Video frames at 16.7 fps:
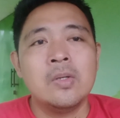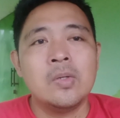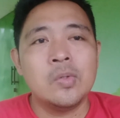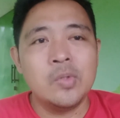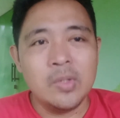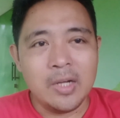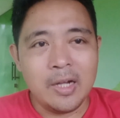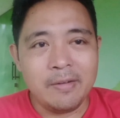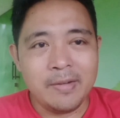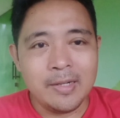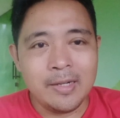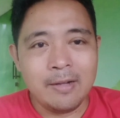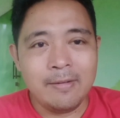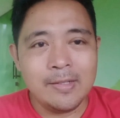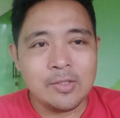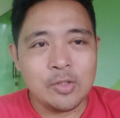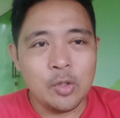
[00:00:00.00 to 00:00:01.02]
untuk
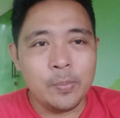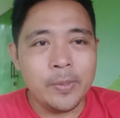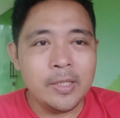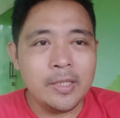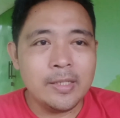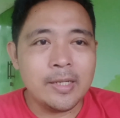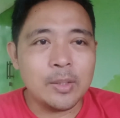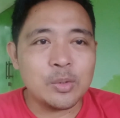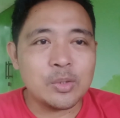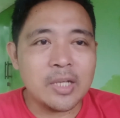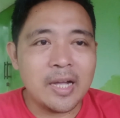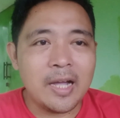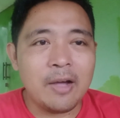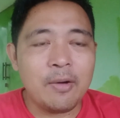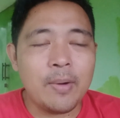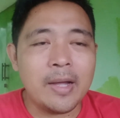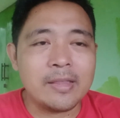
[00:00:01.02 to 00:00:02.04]
kawan-kawan zobi tidak usah
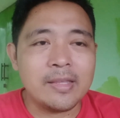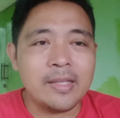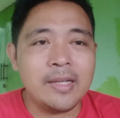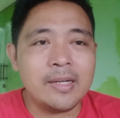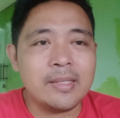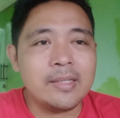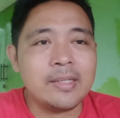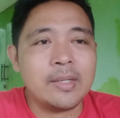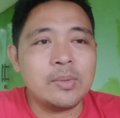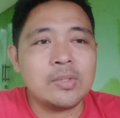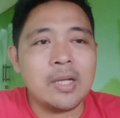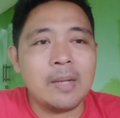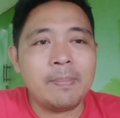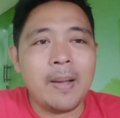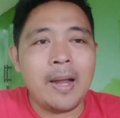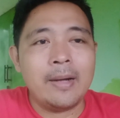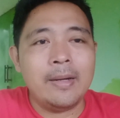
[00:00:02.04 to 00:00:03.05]
khawatir, tidak
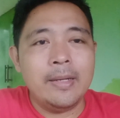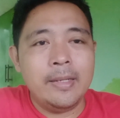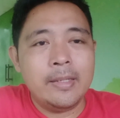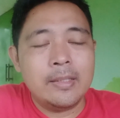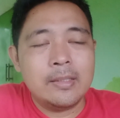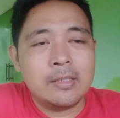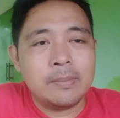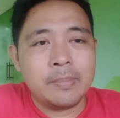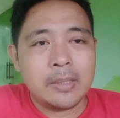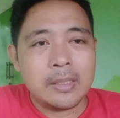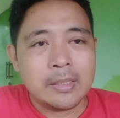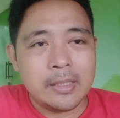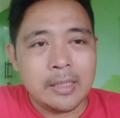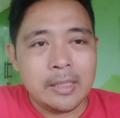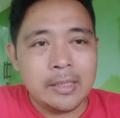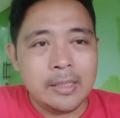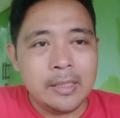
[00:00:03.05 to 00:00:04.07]
usah panik.
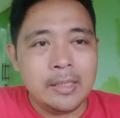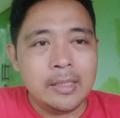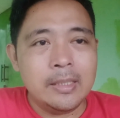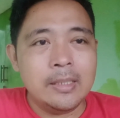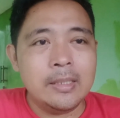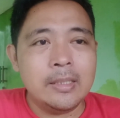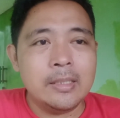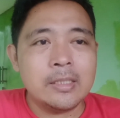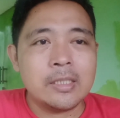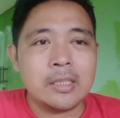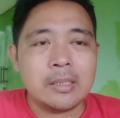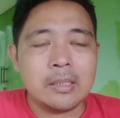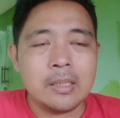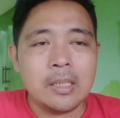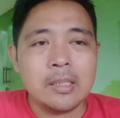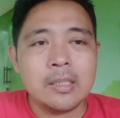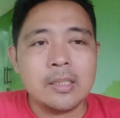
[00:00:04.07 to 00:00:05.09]
Seperti ini insya
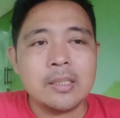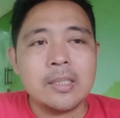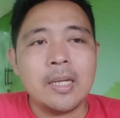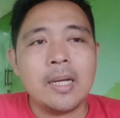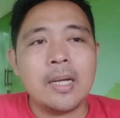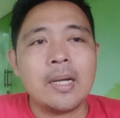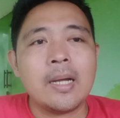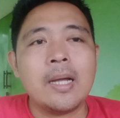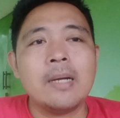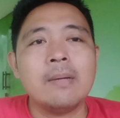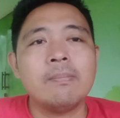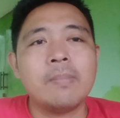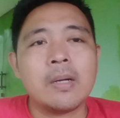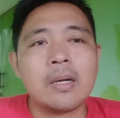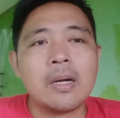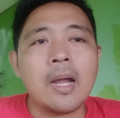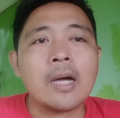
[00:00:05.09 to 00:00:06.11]
Allah tidak akan
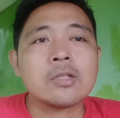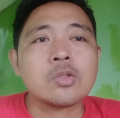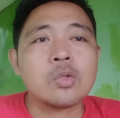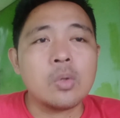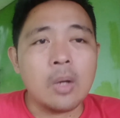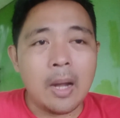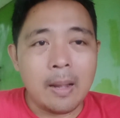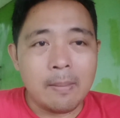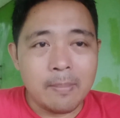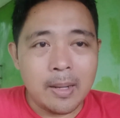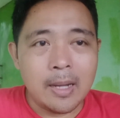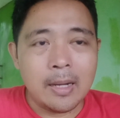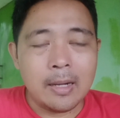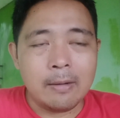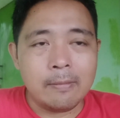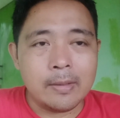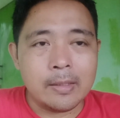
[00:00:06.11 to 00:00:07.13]
berlangsung
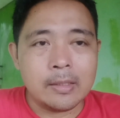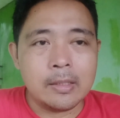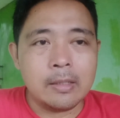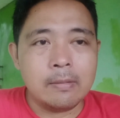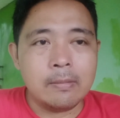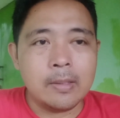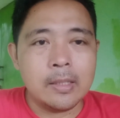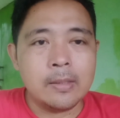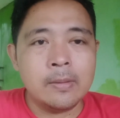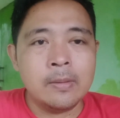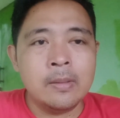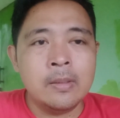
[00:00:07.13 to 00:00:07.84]
lama kawan-kawan.